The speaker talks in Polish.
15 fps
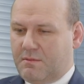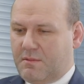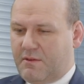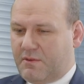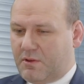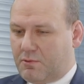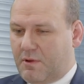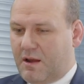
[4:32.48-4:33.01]

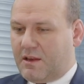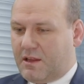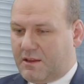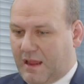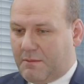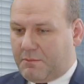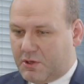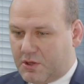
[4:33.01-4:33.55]
ewentualnie
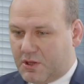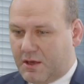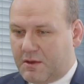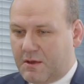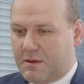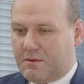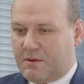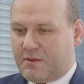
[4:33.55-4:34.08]
tam, gdzie
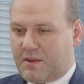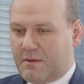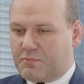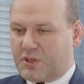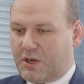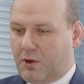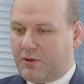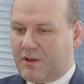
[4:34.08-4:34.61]
jestem
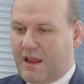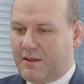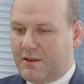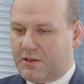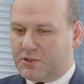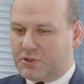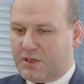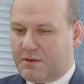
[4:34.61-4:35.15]

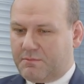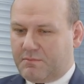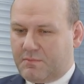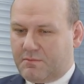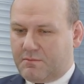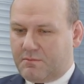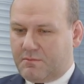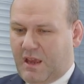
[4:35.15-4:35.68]
przekonany, że,
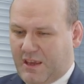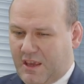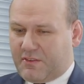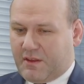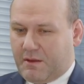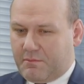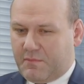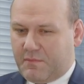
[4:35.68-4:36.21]
mm, a
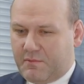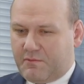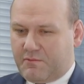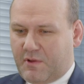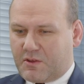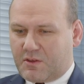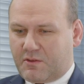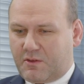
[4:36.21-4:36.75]
jestem
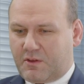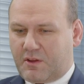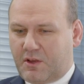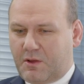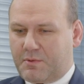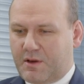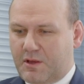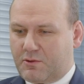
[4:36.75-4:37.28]
właśnie co do
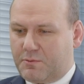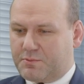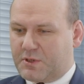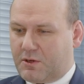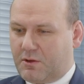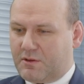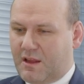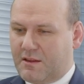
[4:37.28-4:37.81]
tego projektu
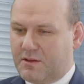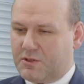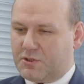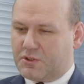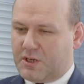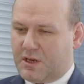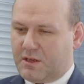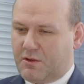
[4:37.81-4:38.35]
przekonany,
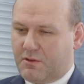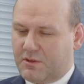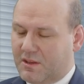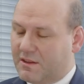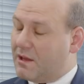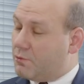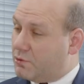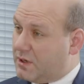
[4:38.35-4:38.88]
że on nie
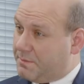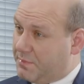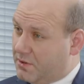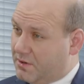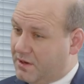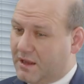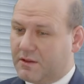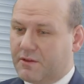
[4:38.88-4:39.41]
narusza
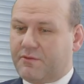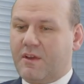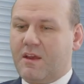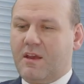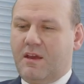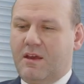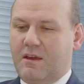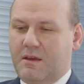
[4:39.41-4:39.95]

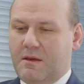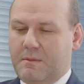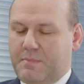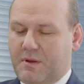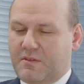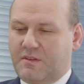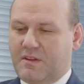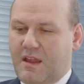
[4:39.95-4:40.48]
prerogatyw e,
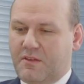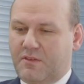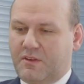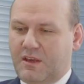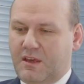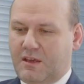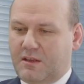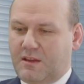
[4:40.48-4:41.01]

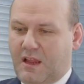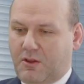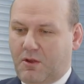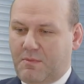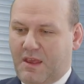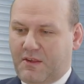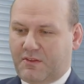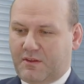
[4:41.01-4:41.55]
prezydenckich.
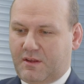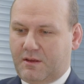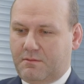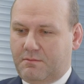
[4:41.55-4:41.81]
Natomiast